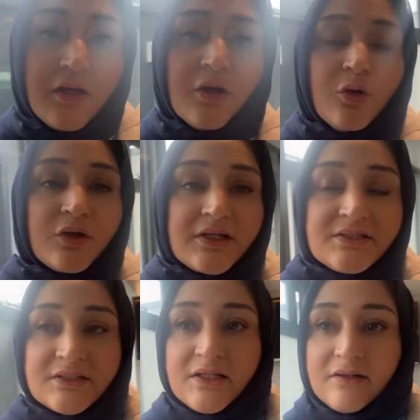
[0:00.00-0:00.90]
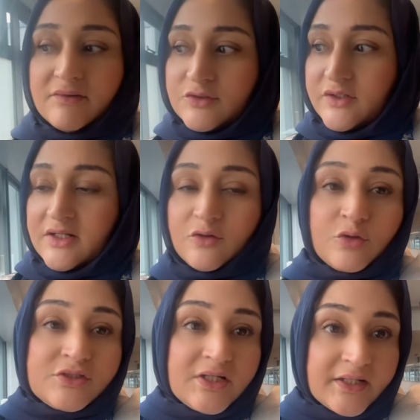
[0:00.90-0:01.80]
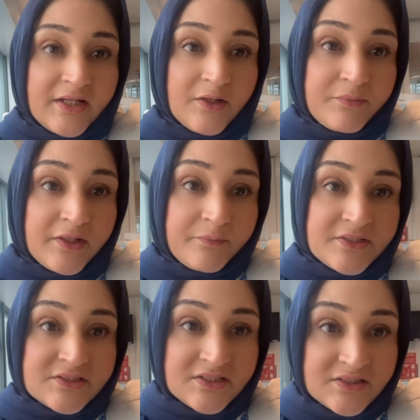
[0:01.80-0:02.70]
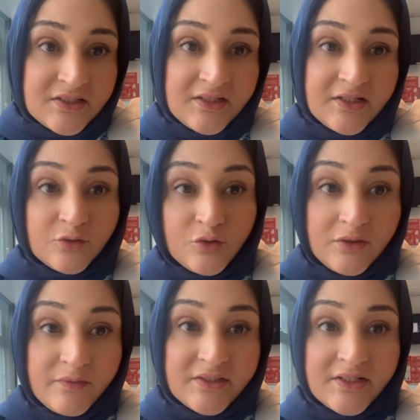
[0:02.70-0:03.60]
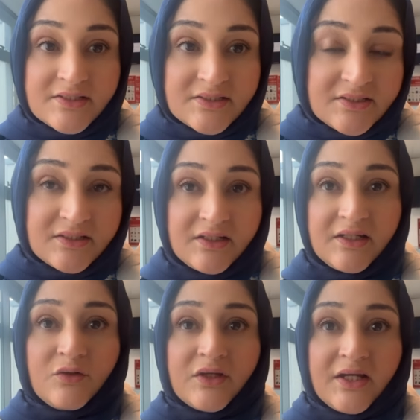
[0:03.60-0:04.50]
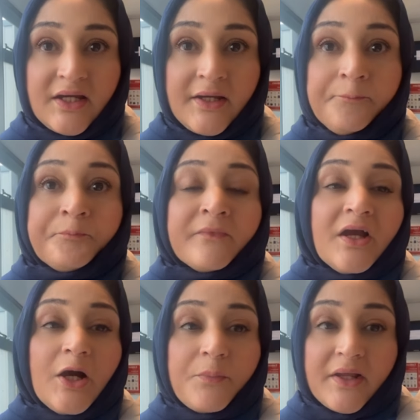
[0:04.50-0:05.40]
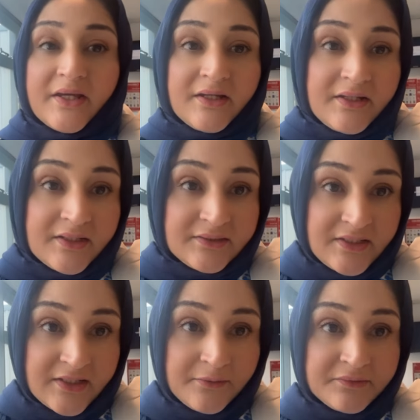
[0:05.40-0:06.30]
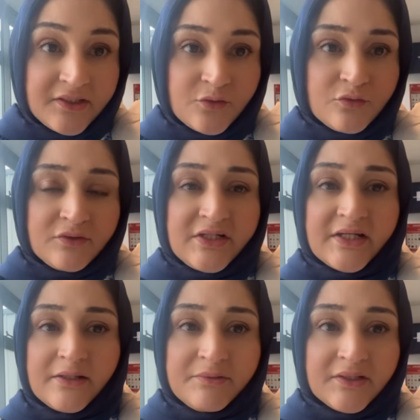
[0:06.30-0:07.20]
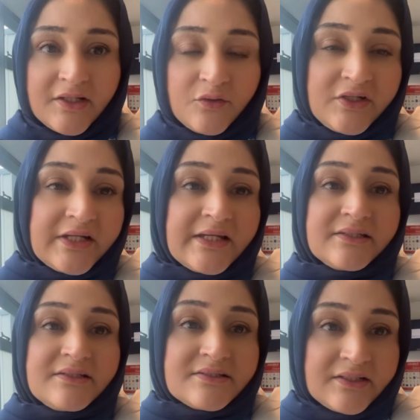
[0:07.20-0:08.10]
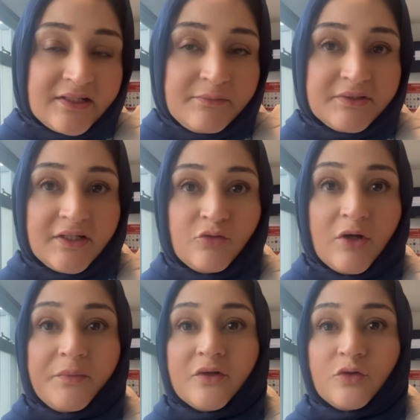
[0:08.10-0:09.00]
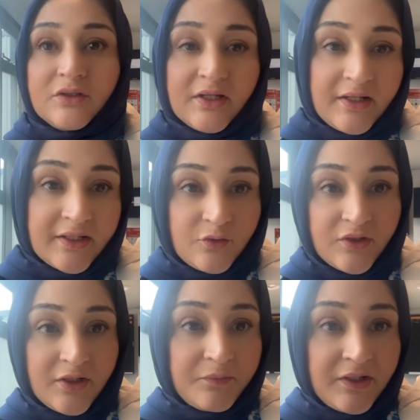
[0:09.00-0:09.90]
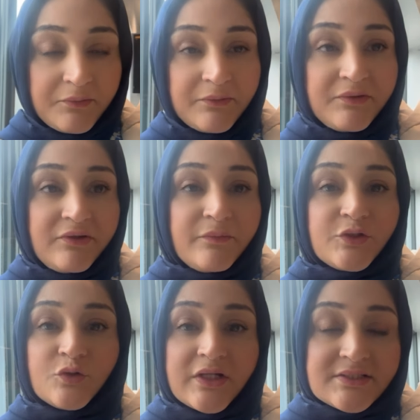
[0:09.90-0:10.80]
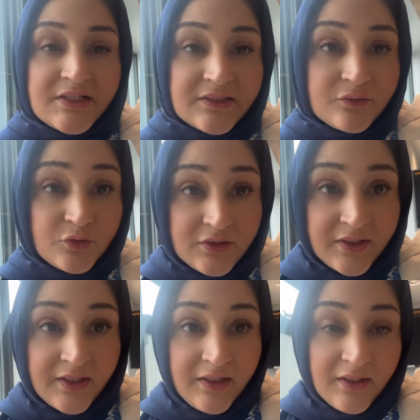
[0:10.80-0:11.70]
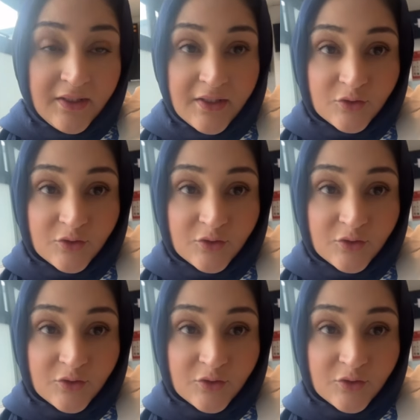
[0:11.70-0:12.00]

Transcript: और इसके अलावा जो है ना ख़ुद जाके आपने अपनी सर्च करनी है गूगल में जाना है सर्च करनी है क्या है अप्लाई करने का तरीका बता रही हूँ डिटेल बता रही हूँ डिटेल इतनी ज़्यादा नहीं बता रही हूँ आपने खुद करना है क्योंकि आपने अपने बीवी बच्चों के साथ खुद आना है तो